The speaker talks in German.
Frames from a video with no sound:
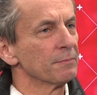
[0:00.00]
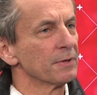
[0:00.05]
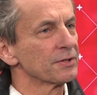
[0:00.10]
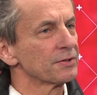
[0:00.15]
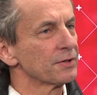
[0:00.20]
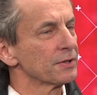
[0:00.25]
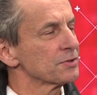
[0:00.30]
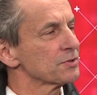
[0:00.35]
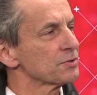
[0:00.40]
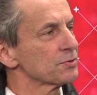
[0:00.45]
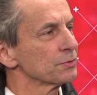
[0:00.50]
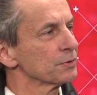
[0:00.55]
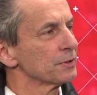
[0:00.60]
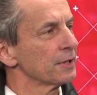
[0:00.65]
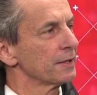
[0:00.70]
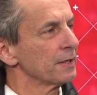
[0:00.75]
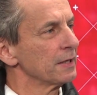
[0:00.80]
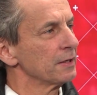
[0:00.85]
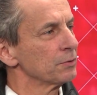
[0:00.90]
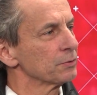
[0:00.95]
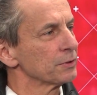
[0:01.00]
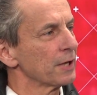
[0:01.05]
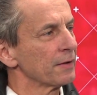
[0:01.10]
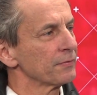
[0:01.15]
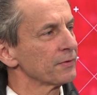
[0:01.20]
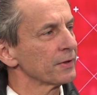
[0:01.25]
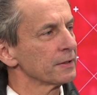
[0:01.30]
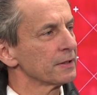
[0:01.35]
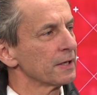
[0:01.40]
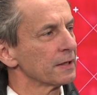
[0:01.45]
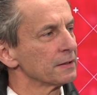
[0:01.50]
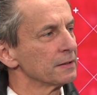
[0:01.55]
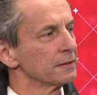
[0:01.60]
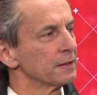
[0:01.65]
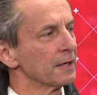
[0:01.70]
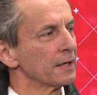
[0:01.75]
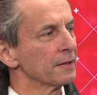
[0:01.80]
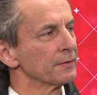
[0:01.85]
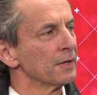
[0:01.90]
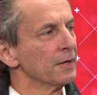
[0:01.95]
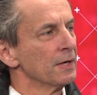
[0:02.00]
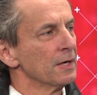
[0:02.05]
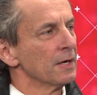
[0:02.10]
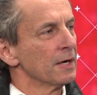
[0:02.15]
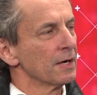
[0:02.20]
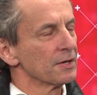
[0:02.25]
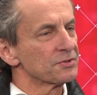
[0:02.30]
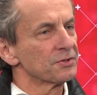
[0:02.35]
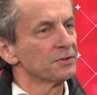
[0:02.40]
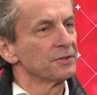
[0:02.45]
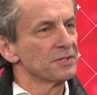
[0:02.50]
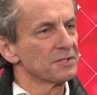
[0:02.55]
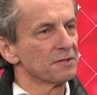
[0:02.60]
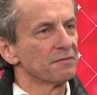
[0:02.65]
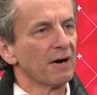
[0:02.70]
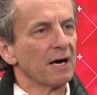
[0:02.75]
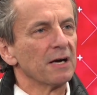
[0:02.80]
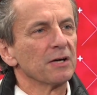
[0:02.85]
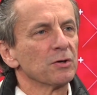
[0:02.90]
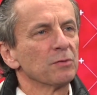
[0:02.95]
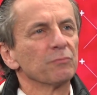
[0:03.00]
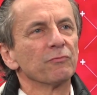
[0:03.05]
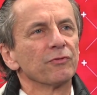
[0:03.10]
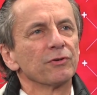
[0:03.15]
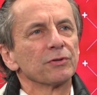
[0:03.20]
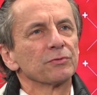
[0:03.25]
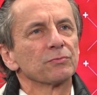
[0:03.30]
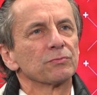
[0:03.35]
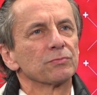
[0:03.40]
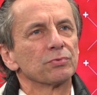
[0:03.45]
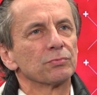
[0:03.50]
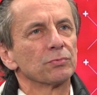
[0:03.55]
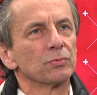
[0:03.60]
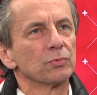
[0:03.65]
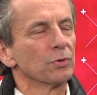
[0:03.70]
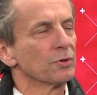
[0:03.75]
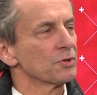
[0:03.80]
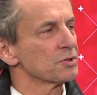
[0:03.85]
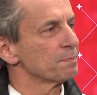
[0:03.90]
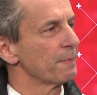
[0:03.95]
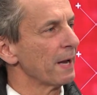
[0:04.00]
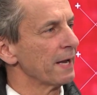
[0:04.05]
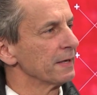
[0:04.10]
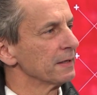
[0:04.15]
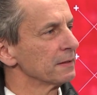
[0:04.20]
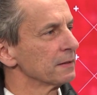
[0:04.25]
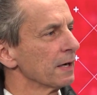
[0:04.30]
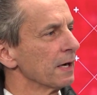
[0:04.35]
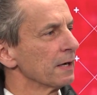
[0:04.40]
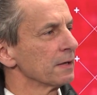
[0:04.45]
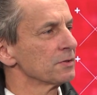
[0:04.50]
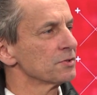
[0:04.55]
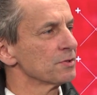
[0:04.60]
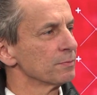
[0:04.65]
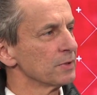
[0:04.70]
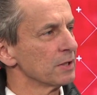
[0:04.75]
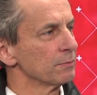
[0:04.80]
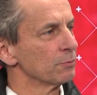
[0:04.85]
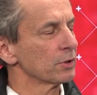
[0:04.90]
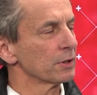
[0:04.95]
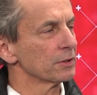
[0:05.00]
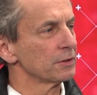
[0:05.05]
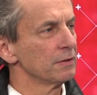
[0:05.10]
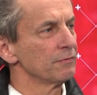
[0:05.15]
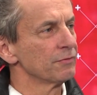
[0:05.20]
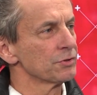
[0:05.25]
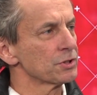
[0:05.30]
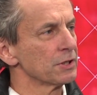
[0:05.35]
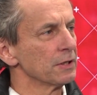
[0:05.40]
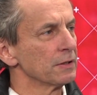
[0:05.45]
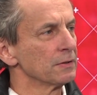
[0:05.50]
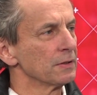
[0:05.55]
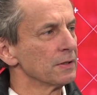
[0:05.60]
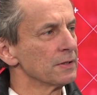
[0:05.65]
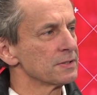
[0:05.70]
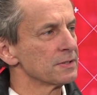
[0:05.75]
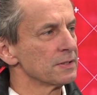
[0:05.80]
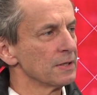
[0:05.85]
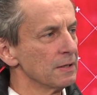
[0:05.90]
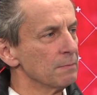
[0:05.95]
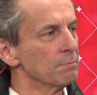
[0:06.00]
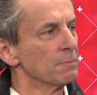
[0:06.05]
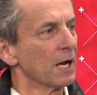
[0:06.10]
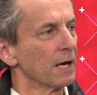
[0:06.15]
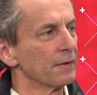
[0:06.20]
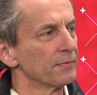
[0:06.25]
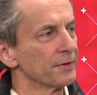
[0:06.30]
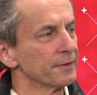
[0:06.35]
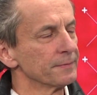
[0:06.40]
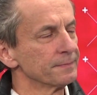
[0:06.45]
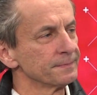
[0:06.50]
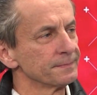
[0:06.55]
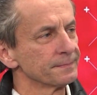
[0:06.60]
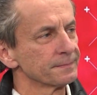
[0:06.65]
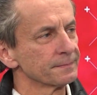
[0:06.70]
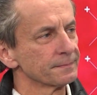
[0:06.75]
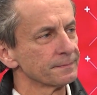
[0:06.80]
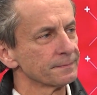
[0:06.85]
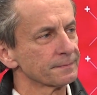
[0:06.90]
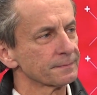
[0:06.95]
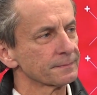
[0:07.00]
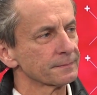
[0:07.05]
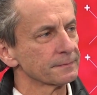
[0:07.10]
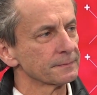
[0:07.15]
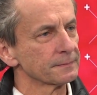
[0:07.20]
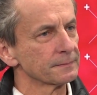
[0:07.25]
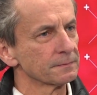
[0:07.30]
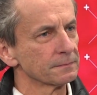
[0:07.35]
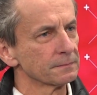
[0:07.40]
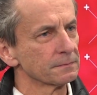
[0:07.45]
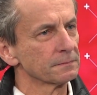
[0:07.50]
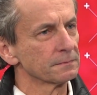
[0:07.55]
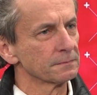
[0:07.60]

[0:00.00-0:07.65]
hat als so der eine oder andere Kandidat. Also dieser Wahlkampf hat durchaus beigetragen zum Demokratieverständnis im Lande. Ich würde noch eines